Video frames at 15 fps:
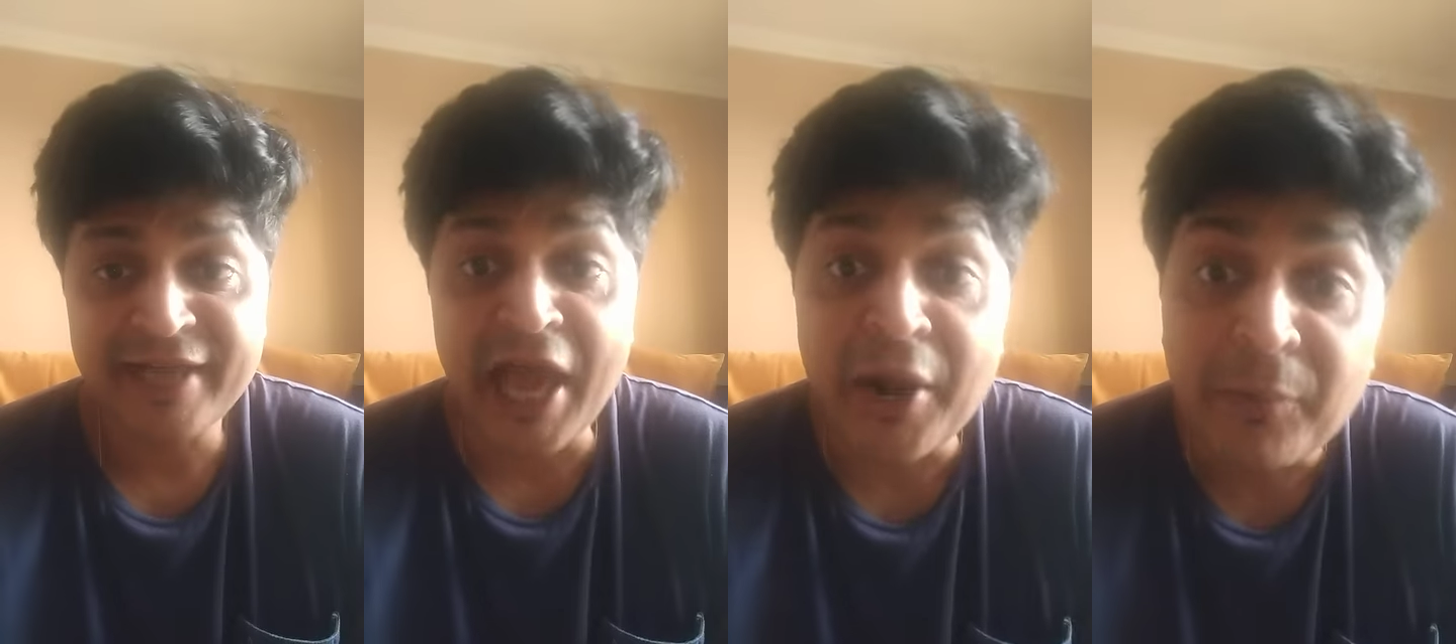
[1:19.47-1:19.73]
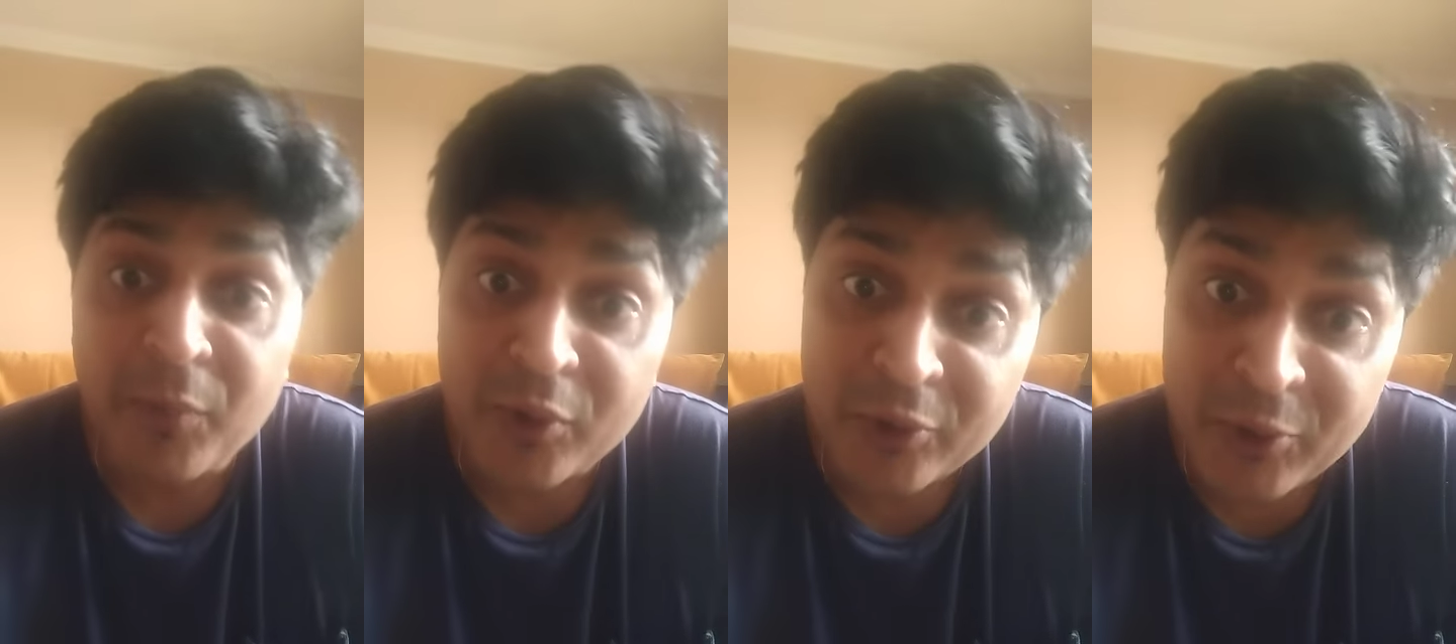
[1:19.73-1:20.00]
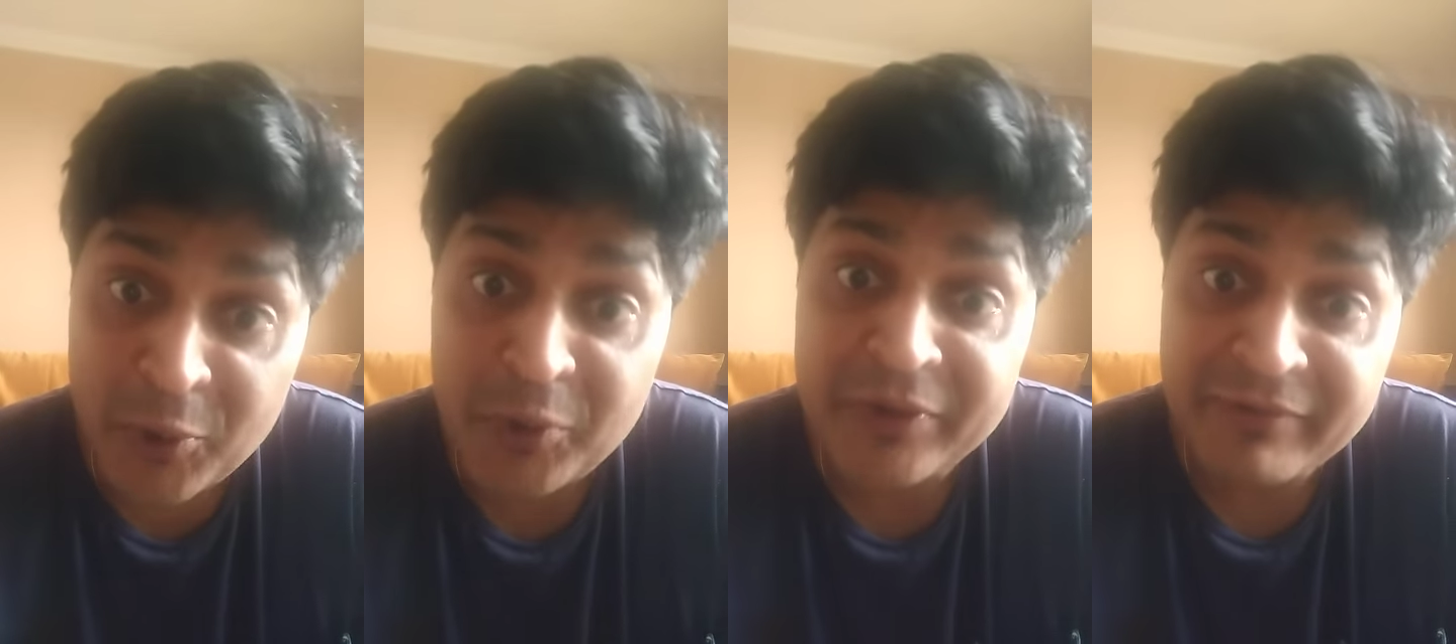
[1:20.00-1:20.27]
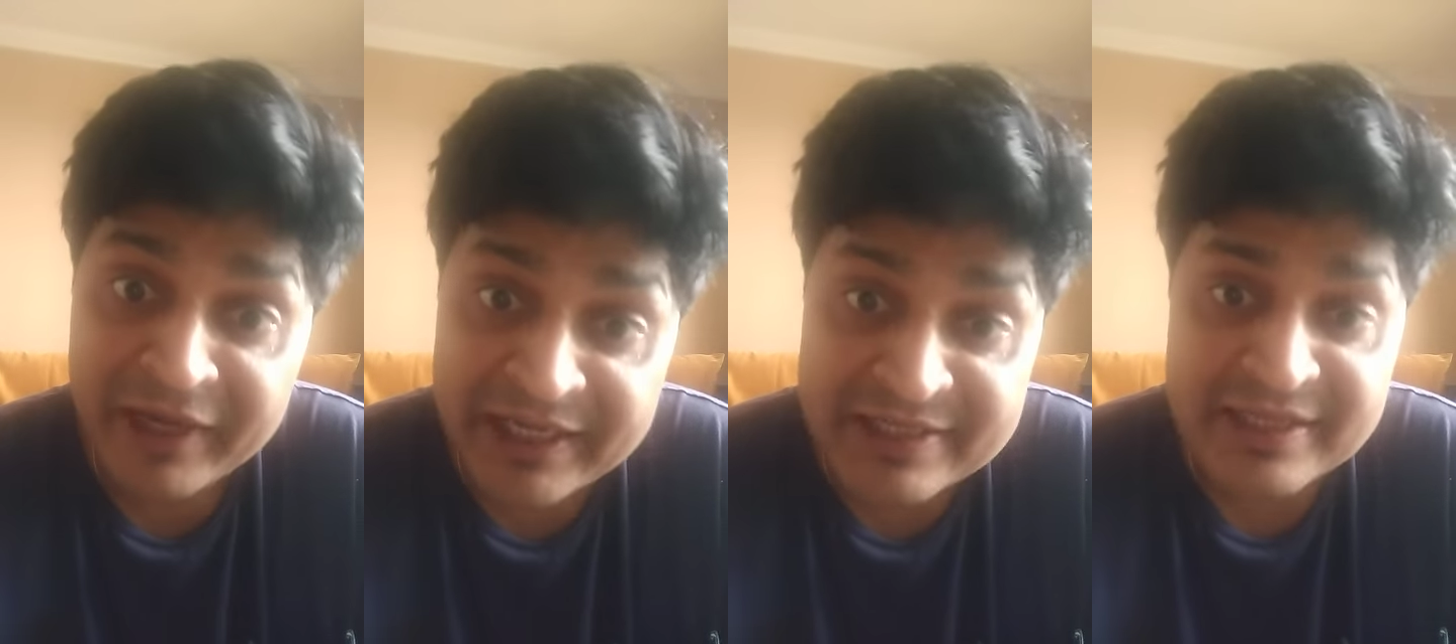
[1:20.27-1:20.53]
एयरपोर्ट
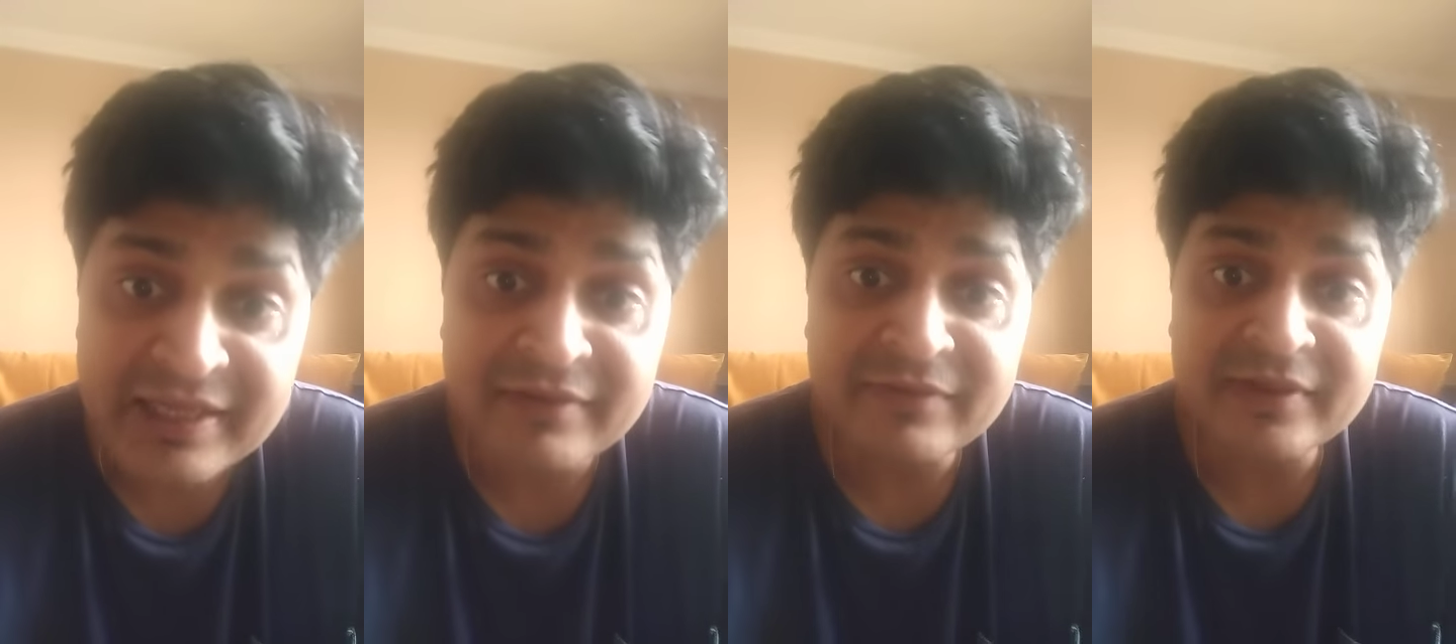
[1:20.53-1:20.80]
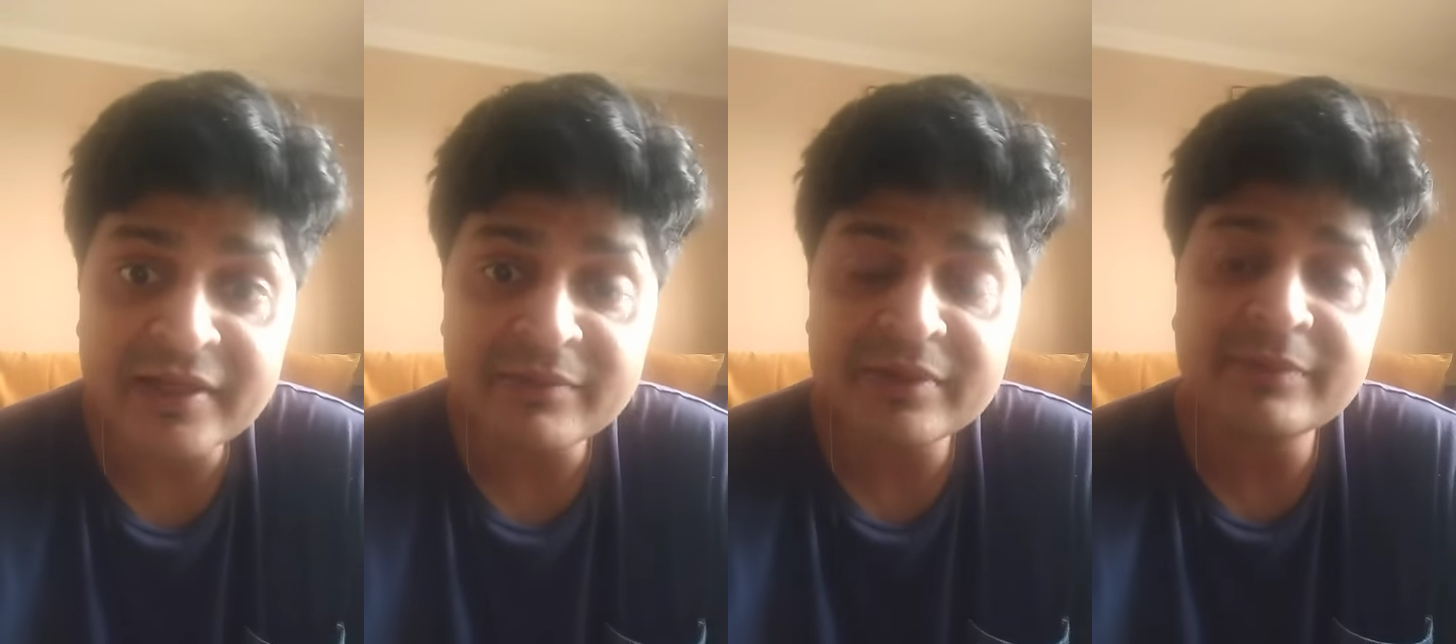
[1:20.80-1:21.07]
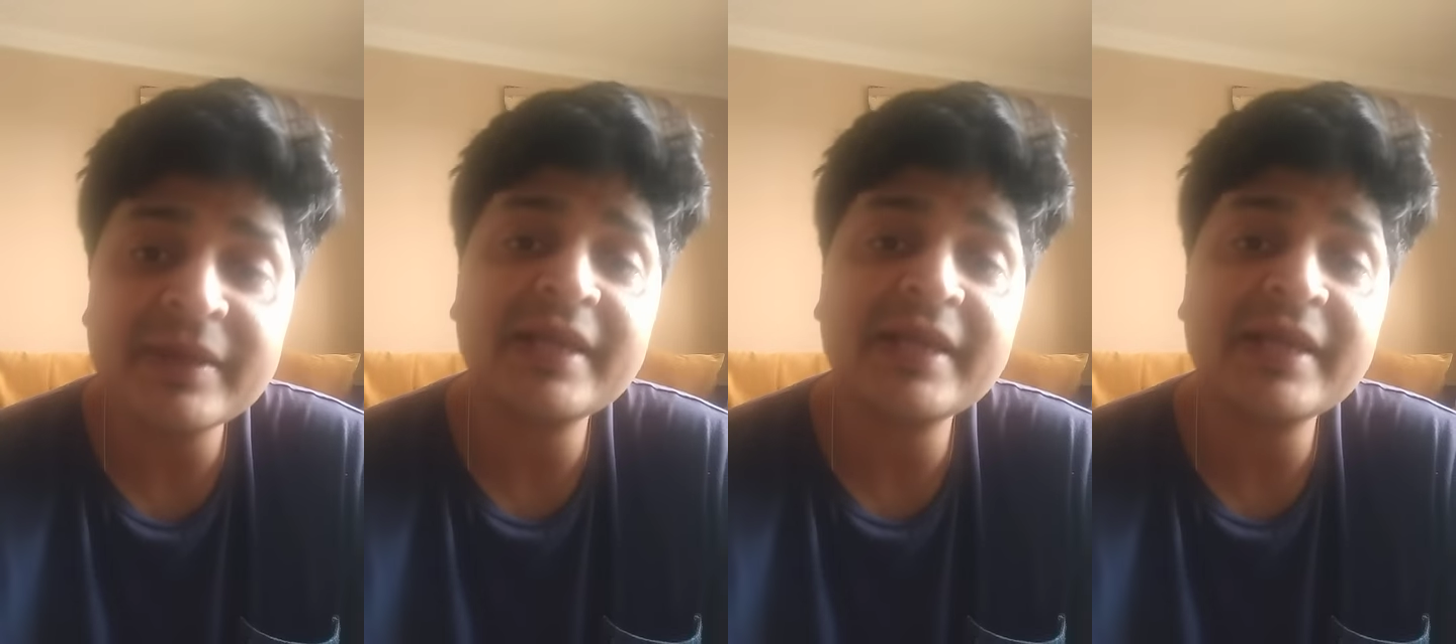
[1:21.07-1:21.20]
लुक वाली सेल्फी अभी